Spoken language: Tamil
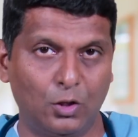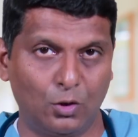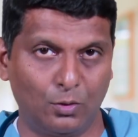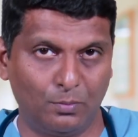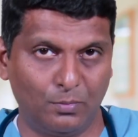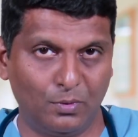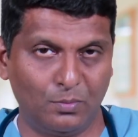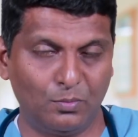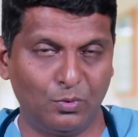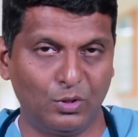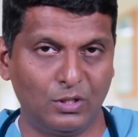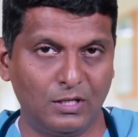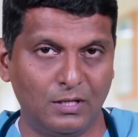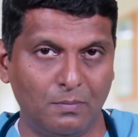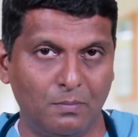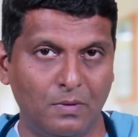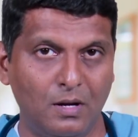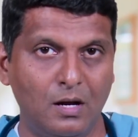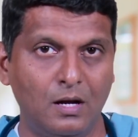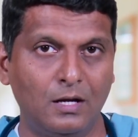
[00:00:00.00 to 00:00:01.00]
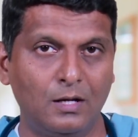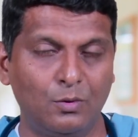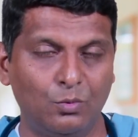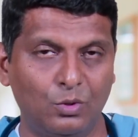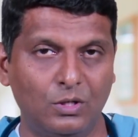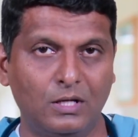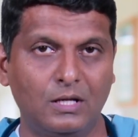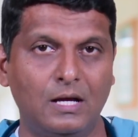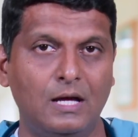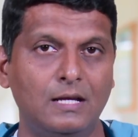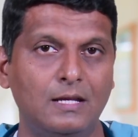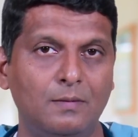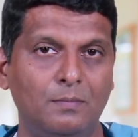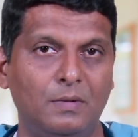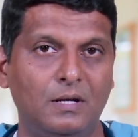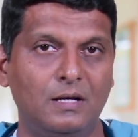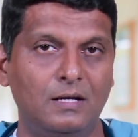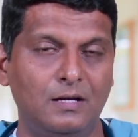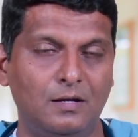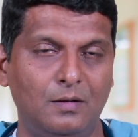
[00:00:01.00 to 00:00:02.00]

ரொம்ப முக்கியமான ஒரு காரியமாக